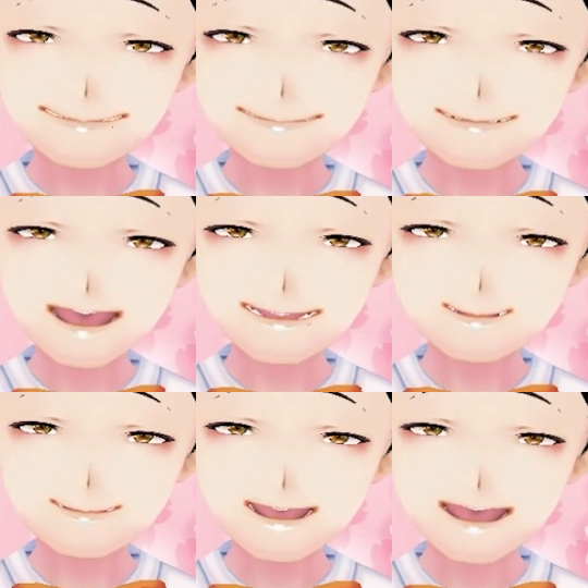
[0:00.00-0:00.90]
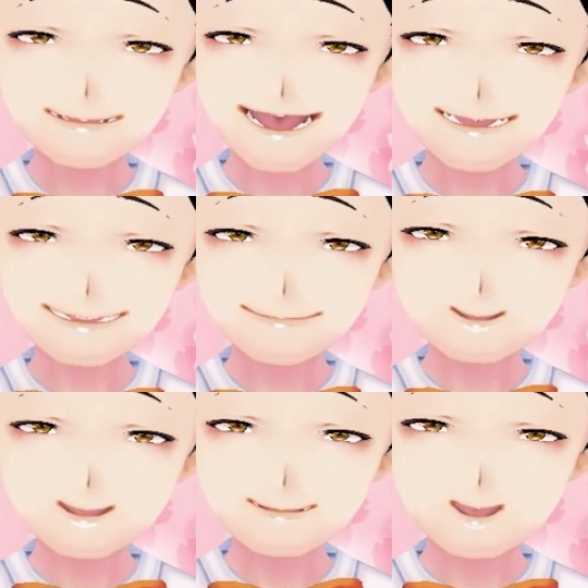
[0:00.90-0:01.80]
一等塾の馬
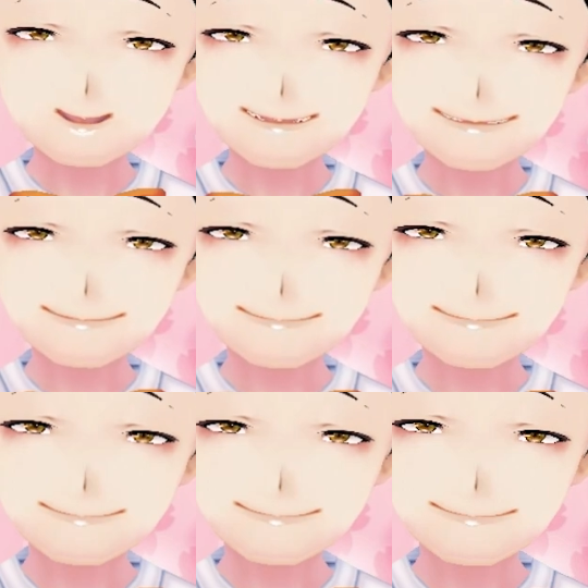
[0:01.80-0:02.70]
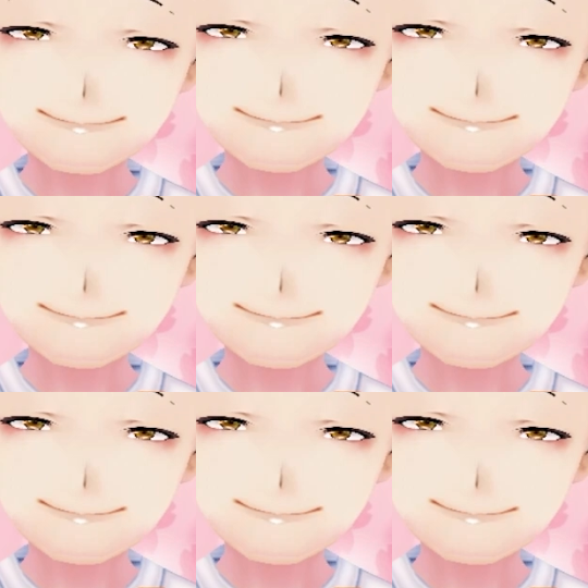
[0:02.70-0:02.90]
単五等流し。